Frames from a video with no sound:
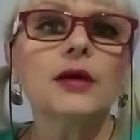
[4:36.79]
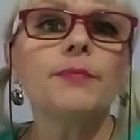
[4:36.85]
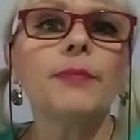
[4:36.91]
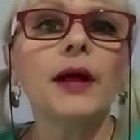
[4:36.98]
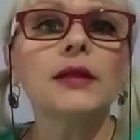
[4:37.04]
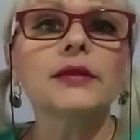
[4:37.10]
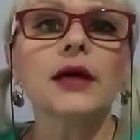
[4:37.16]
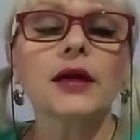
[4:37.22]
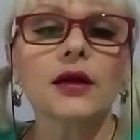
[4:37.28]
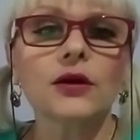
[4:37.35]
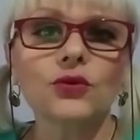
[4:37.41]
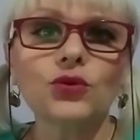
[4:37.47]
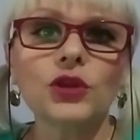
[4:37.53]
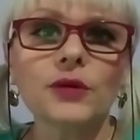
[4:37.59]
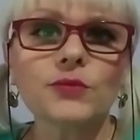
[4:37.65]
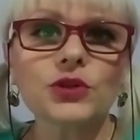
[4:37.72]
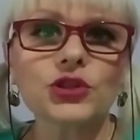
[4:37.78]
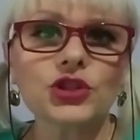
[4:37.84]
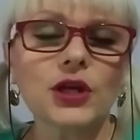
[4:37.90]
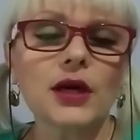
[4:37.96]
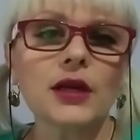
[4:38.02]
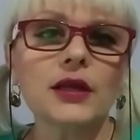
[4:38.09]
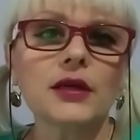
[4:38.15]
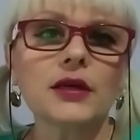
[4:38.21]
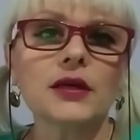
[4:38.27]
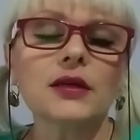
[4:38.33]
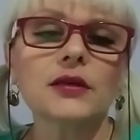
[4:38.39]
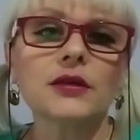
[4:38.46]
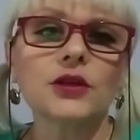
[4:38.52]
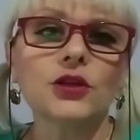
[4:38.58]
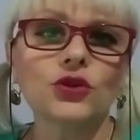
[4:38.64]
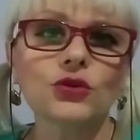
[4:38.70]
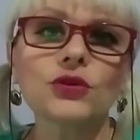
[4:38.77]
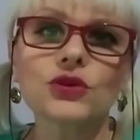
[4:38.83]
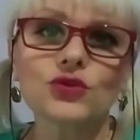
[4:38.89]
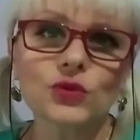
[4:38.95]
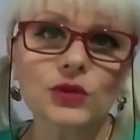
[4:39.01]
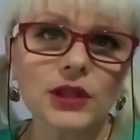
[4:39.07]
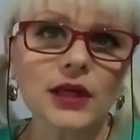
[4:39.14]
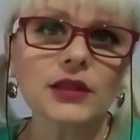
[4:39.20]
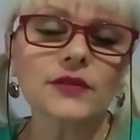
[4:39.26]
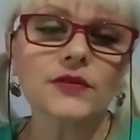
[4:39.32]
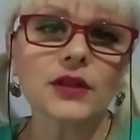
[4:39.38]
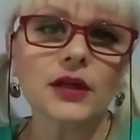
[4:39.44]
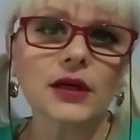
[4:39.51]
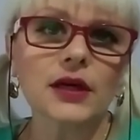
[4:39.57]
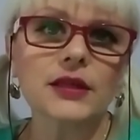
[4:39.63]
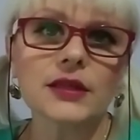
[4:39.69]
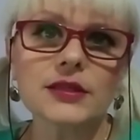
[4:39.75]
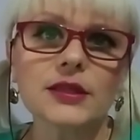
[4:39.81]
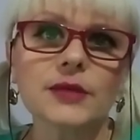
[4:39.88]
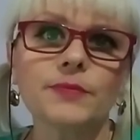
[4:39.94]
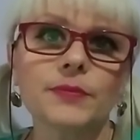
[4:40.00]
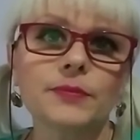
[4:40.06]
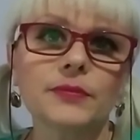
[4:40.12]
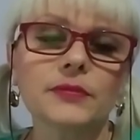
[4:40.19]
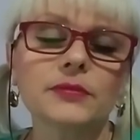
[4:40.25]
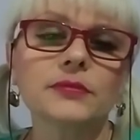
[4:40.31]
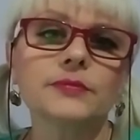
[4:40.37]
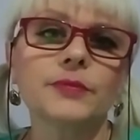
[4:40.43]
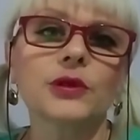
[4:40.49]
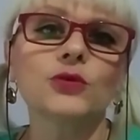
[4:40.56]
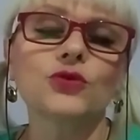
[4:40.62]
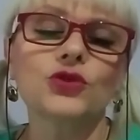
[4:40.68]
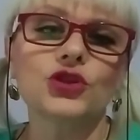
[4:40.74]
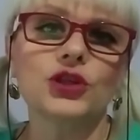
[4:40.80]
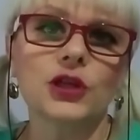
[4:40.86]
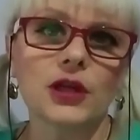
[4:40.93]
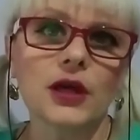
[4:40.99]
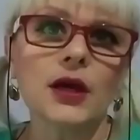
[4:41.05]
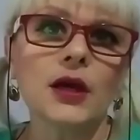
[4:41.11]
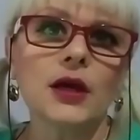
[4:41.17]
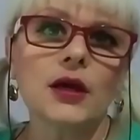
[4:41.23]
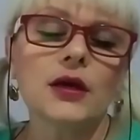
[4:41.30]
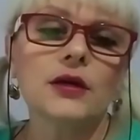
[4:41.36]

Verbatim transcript: Полтора года мы ждали э, ее результатов и наконец-то получили.